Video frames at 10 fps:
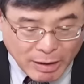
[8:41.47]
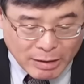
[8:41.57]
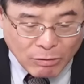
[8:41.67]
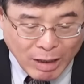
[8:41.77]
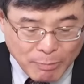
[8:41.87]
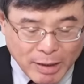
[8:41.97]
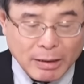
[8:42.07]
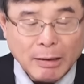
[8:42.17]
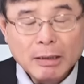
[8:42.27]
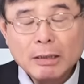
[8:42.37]
么呢，一方面
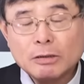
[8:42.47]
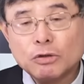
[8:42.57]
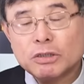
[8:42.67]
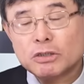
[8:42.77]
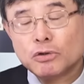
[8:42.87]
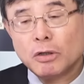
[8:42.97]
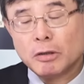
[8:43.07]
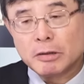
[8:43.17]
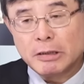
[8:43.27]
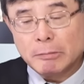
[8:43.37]
呢，就是
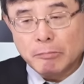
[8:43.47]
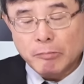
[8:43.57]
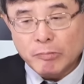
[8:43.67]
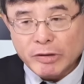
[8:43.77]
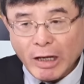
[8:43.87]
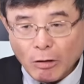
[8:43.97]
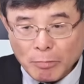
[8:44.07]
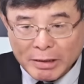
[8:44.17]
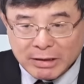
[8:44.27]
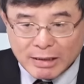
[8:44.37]
说要
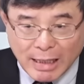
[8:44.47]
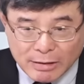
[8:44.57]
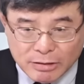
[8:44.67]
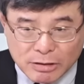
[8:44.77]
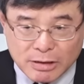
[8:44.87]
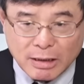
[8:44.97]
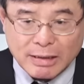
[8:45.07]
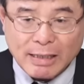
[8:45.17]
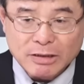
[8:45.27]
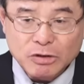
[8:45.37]
民进党执政，
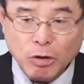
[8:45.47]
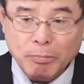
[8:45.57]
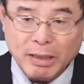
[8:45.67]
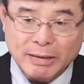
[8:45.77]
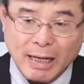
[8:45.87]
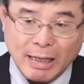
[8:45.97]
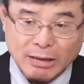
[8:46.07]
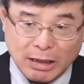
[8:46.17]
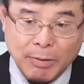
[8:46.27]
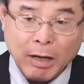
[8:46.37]
但是又不能让他
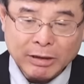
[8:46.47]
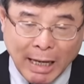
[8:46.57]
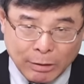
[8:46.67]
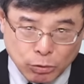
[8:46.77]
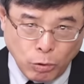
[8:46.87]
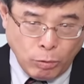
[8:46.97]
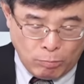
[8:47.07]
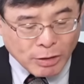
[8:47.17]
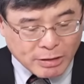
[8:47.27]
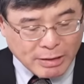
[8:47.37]
得票太多，
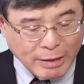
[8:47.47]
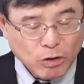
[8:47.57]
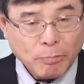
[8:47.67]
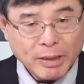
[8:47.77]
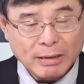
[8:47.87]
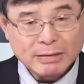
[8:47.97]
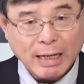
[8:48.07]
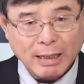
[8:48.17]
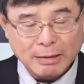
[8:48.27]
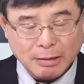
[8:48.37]
同时呢，又不能
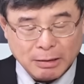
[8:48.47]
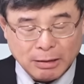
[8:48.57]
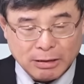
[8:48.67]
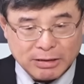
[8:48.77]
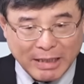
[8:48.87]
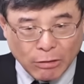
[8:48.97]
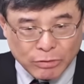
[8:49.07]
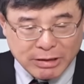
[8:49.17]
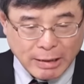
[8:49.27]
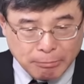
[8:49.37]
在
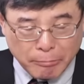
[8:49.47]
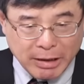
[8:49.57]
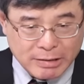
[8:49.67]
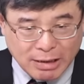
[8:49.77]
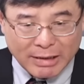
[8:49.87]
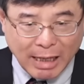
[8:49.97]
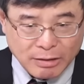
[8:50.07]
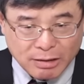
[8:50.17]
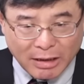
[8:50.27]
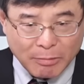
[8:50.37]
削减民进
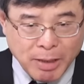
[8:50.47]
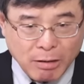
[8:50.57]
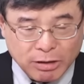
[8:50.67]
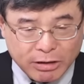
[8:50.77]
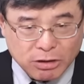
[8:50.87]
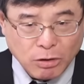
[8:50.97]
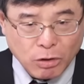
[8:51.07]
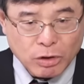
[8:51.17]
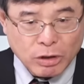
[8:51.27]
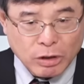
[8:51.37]
党的得票的时
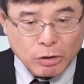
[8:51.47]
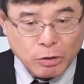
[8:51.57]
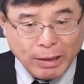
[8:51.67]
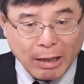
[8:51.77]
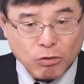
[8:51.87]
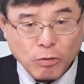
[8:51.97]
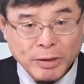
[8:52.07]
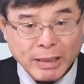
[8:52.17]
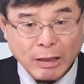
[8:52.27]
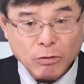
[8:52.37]
候，让国
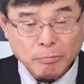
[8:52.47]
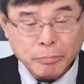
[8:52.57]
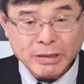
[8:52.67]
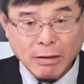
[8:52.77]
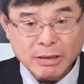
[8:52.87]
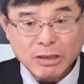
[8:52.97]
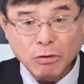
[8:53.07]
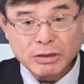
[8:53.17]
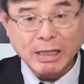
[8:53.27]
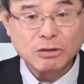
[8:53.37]
民党不小心
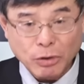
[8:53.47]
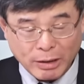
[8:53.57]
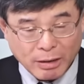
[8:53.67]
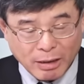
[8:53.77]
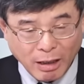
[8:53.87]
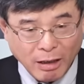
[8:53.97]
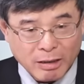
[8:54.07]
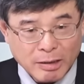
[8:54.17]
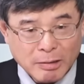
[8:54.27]
又胜选啊。哦